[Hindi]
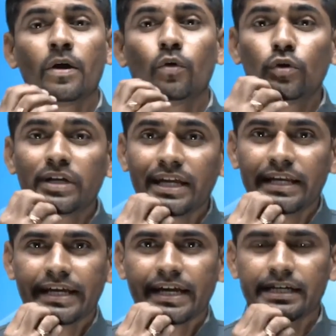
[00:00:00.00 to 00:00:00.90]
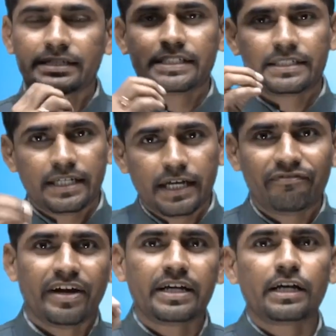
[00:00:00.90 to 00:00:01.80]
उनके लिए क्या डिस्कशन है
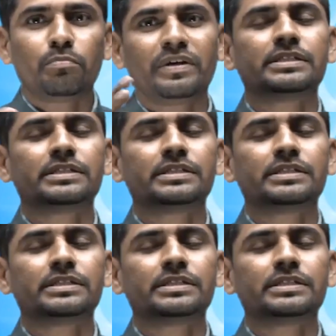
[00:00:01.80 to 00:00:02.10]
फाइव हंड्रेड प्लस